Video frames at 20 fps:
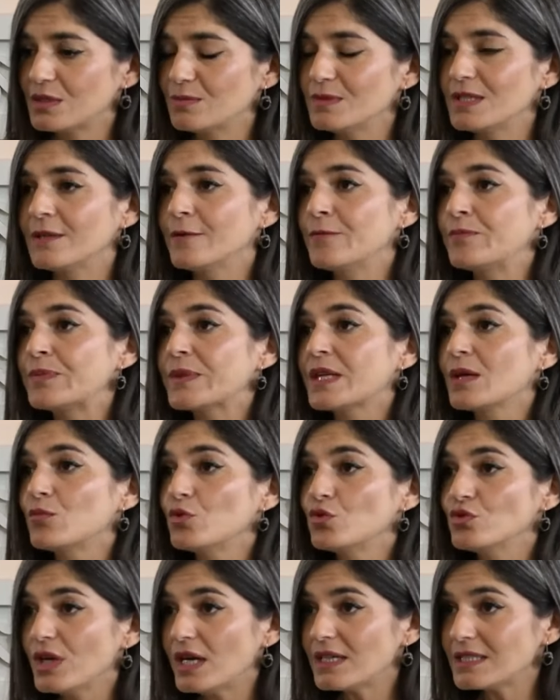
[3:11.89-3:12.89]
Şimdi
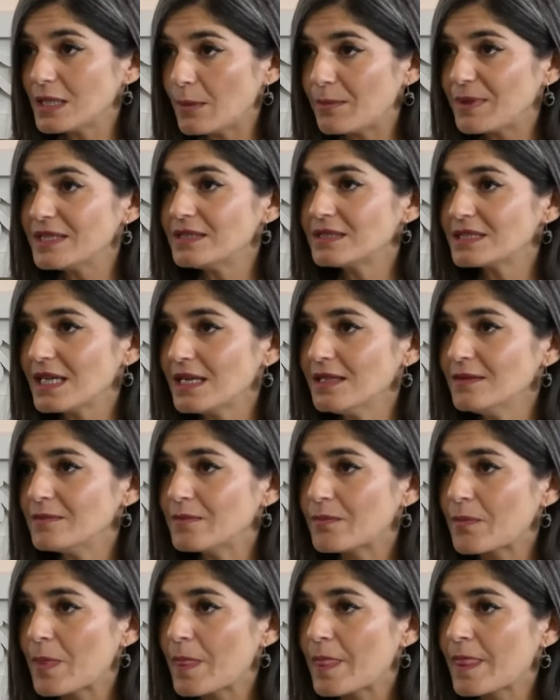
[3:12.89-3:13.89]
bunlar yapılırken... Onlar
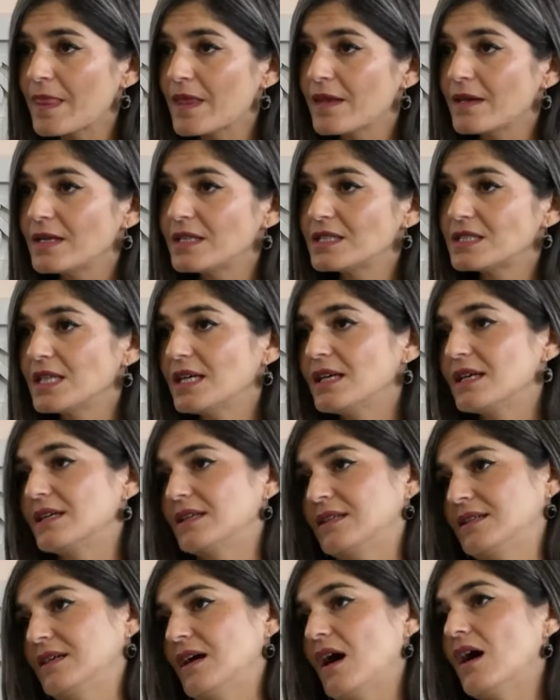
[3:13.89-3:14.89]
nereye devredilmiş? İşte
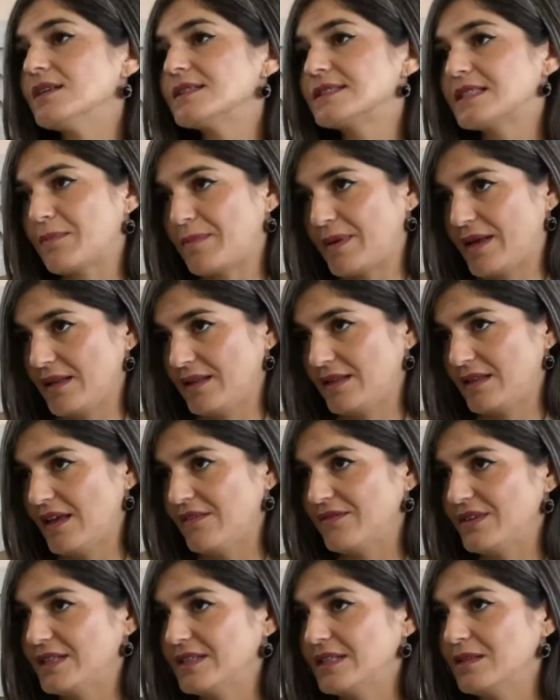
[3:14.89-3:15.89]
e, Aztepe
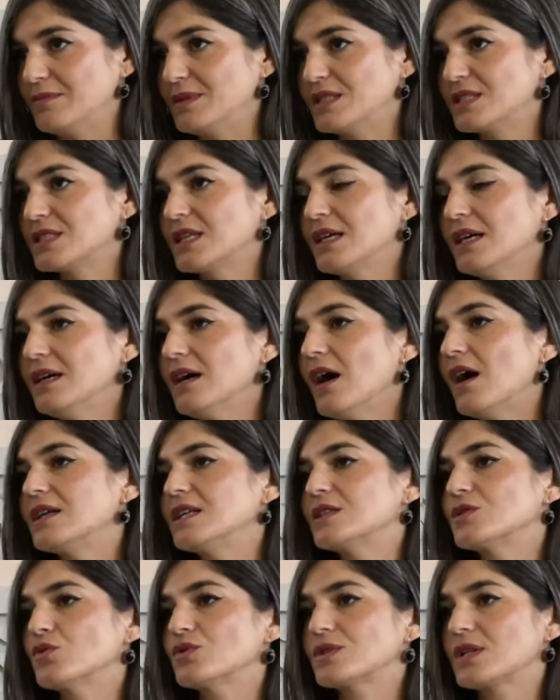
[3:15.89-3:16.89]
devredilmiş, Hı -hı.
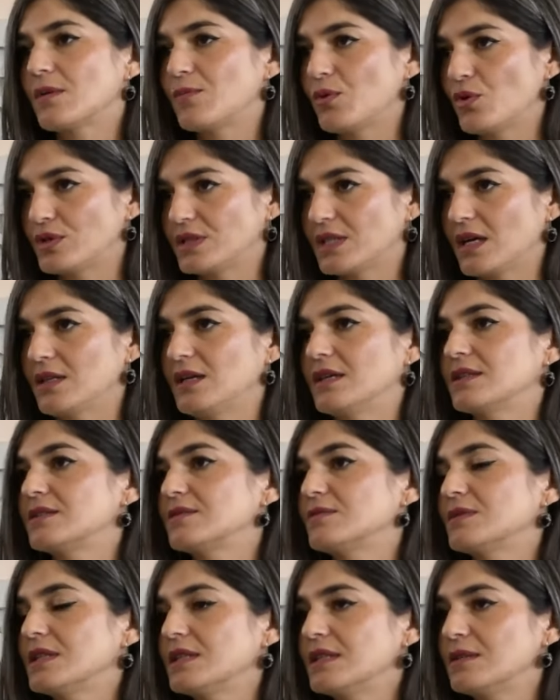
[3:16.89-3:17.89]
Aile Sosyal Politikalar
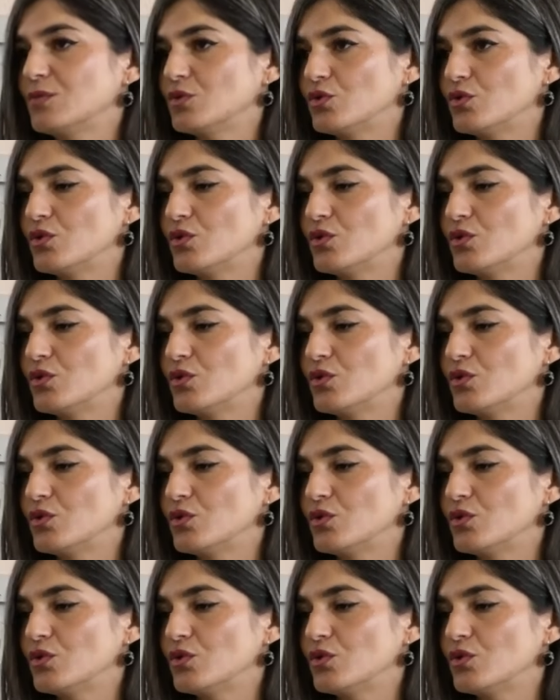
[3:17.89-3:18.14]
Hı -hı.